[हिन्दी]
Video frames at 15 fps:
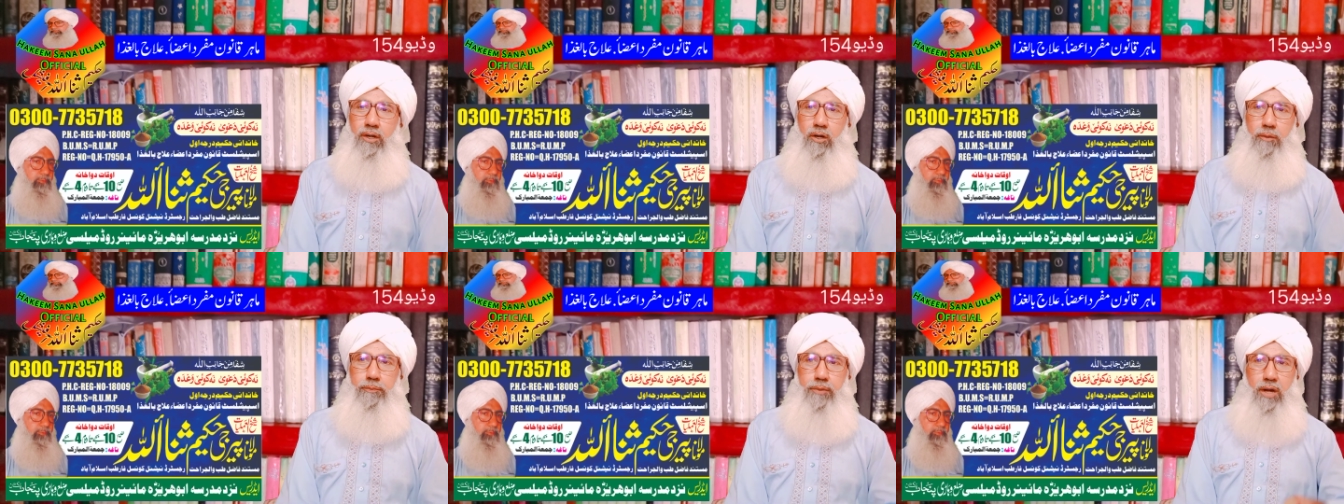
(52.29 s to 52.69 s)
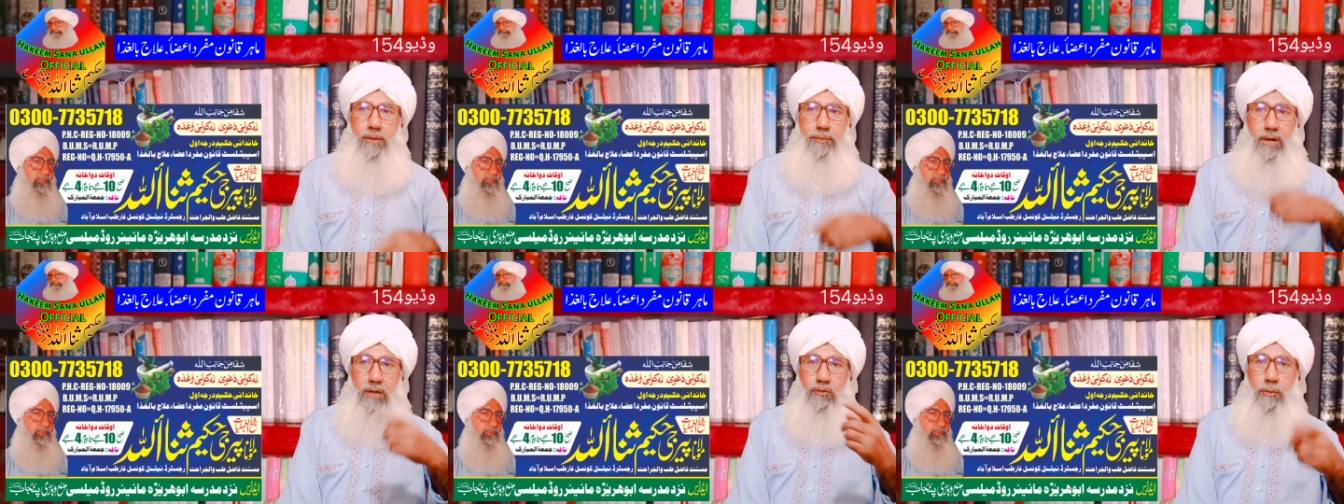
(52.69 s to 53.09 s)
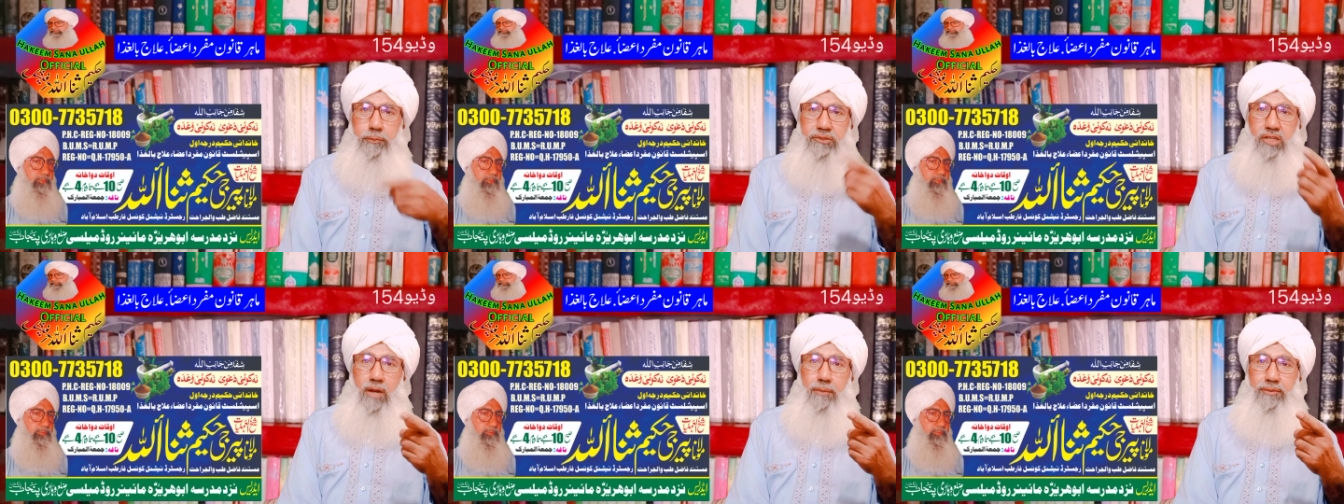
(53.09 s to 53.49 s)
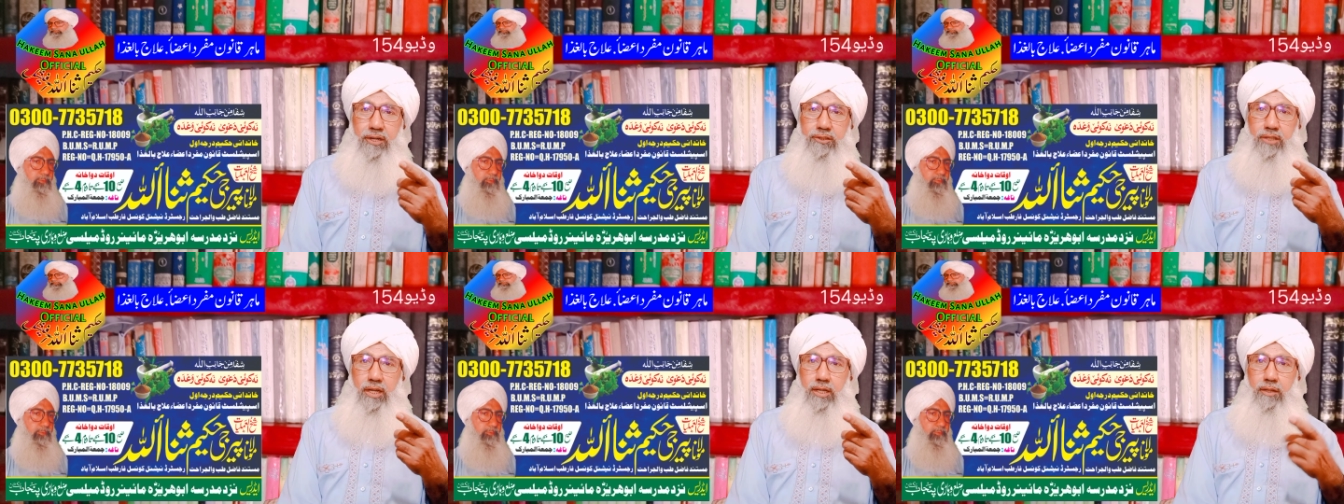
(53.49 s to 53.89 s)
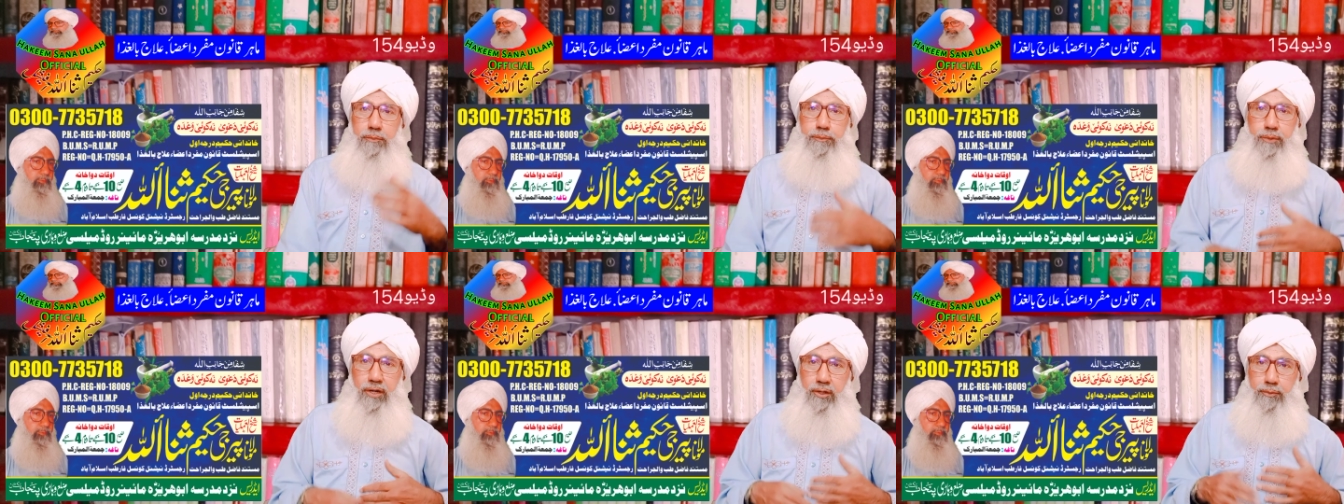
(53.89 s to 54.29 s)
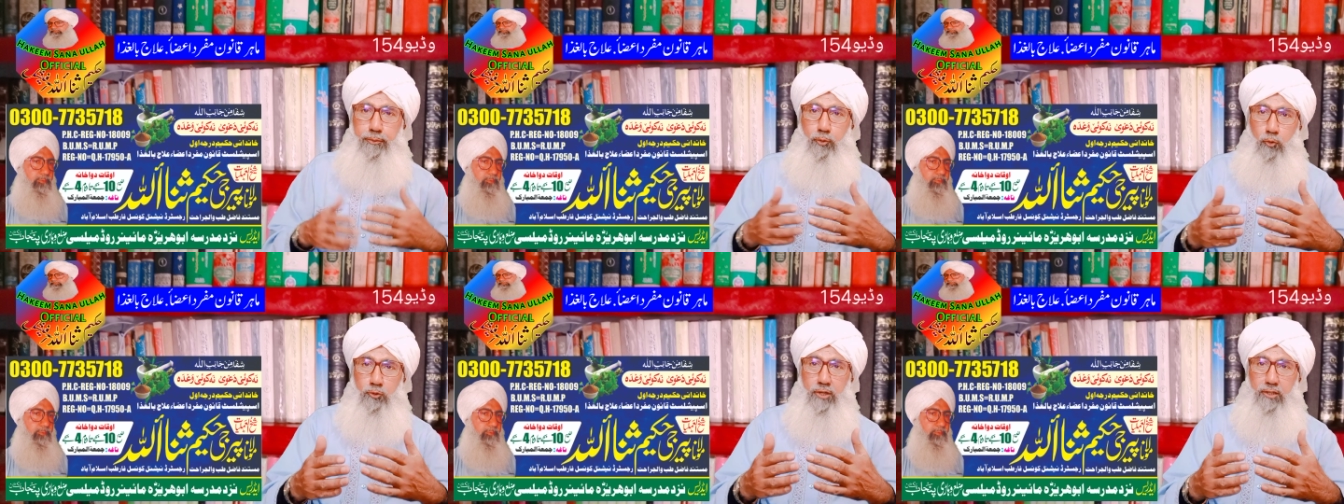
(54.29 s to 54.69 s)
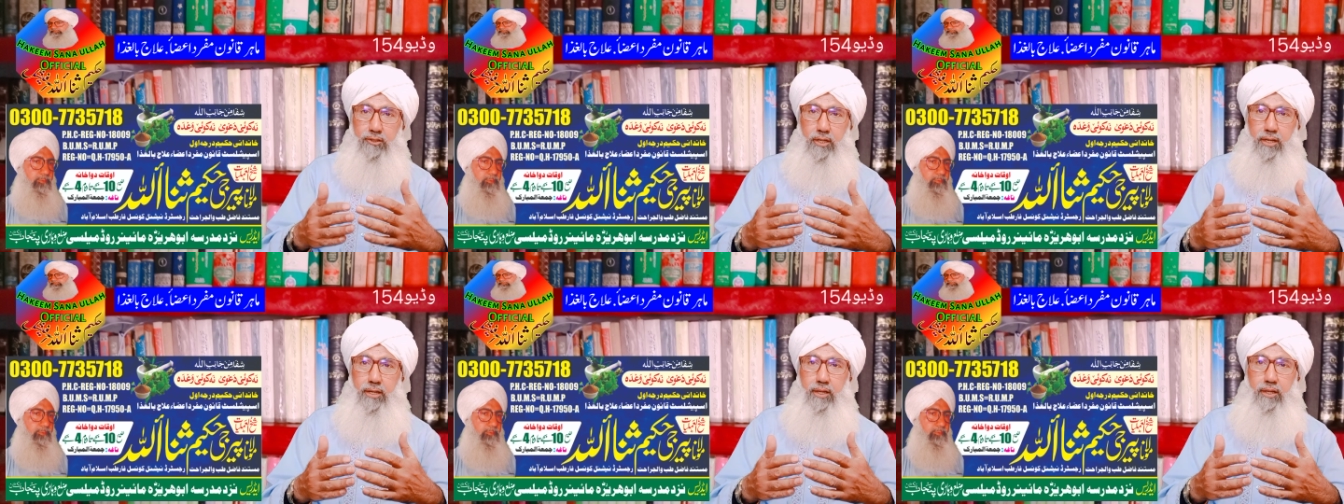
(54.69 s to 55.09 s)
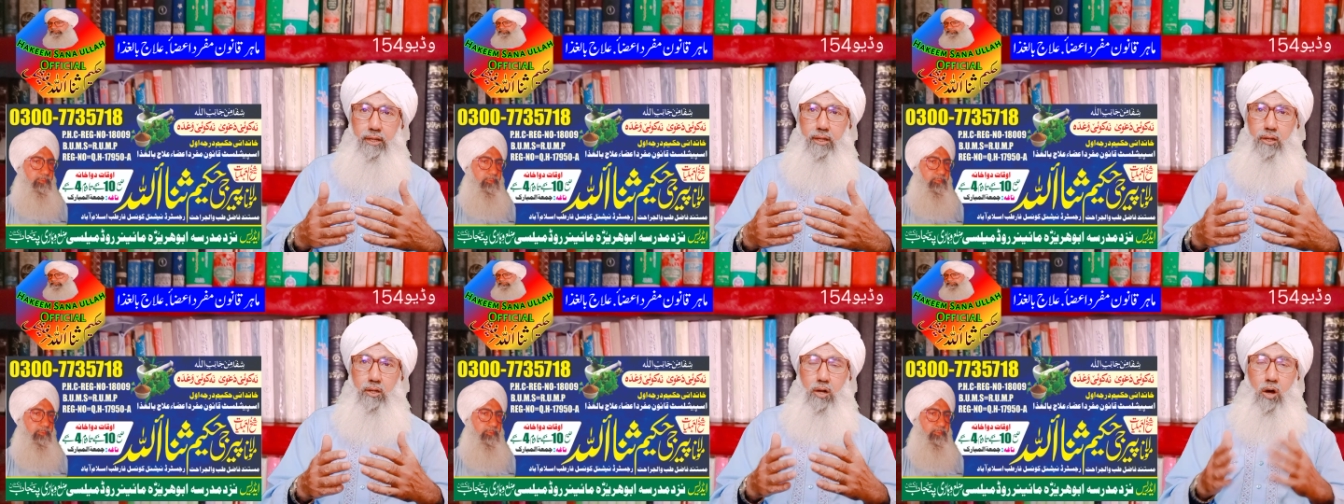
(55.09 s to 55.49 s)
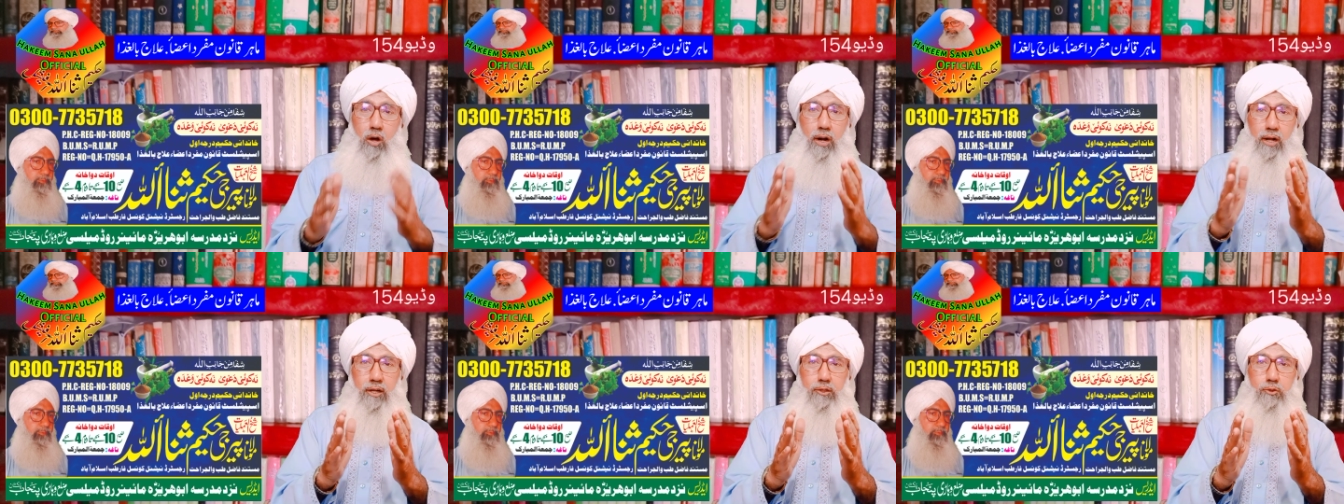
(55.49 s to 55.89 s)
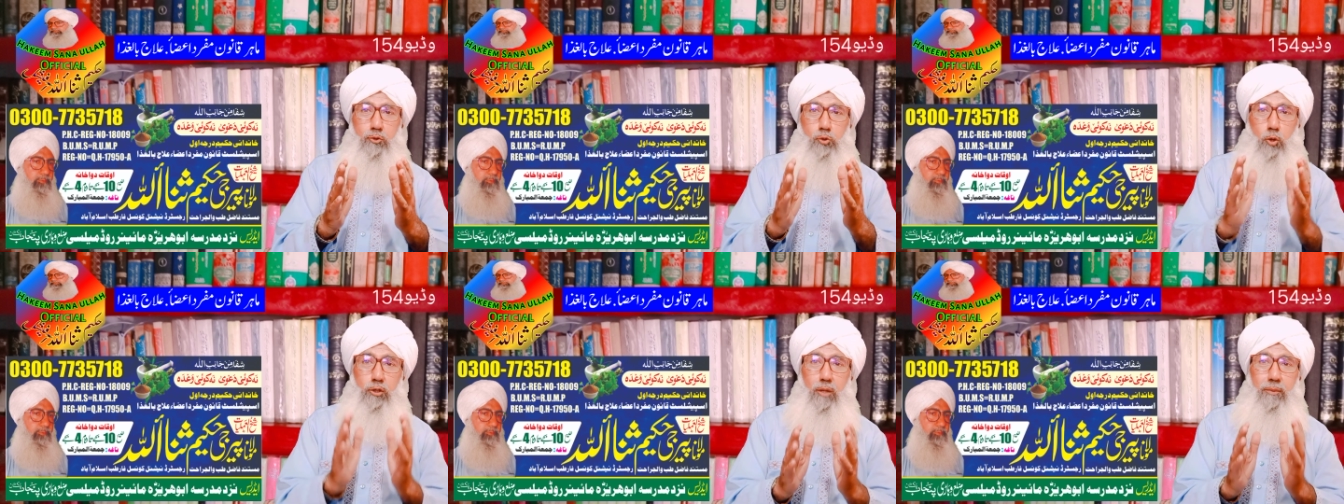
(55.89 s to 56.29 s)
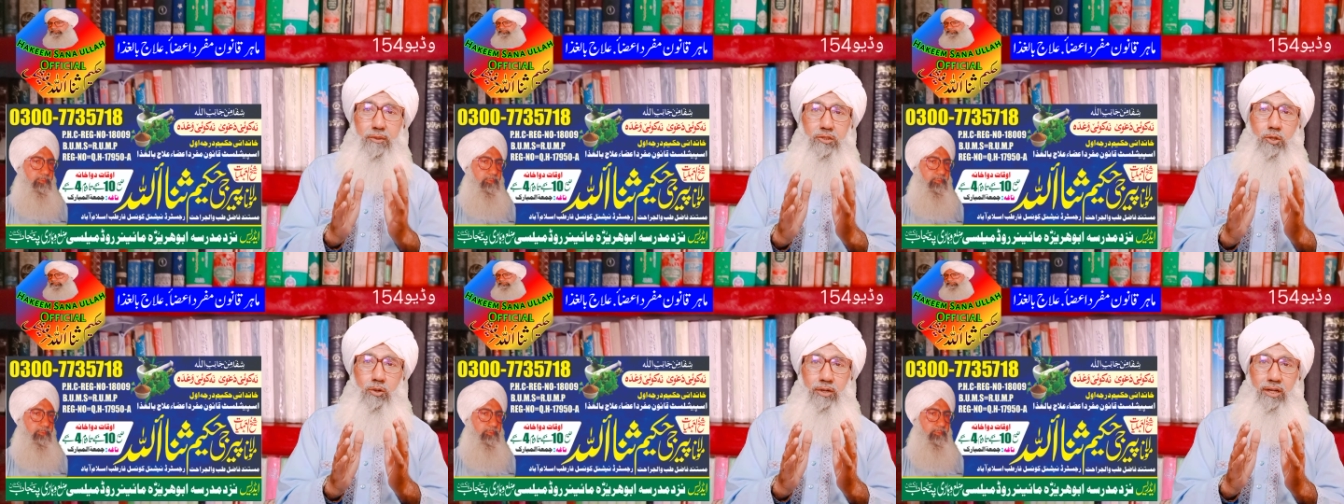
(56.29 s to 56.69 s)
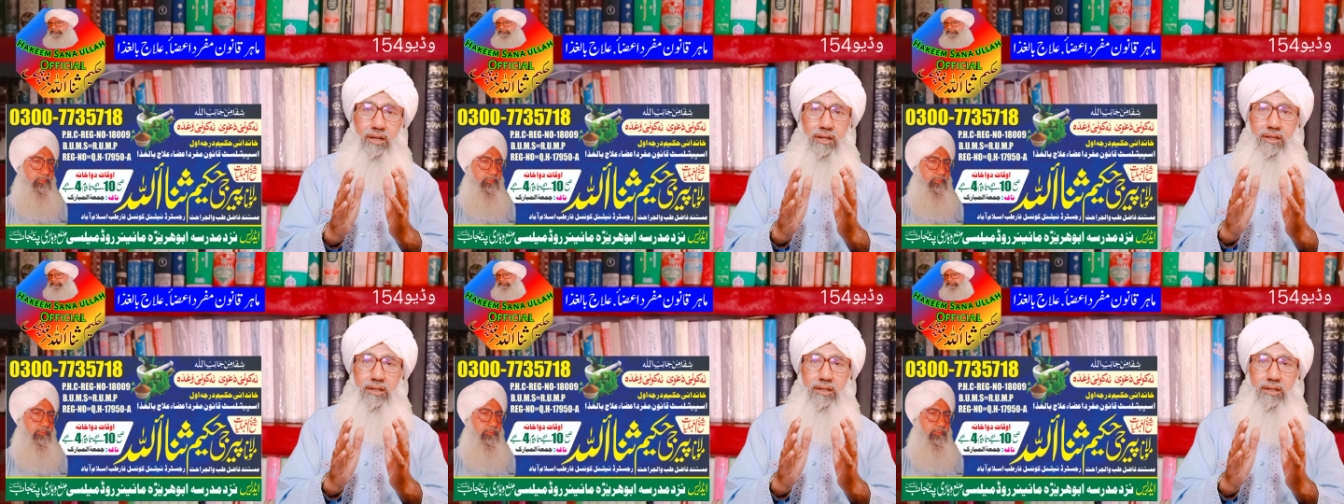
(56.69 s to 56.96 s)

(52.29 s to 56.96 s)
और बार बार वो पेशाब करता है पेट फूल जाता है और अगर छोटा बच्चा होना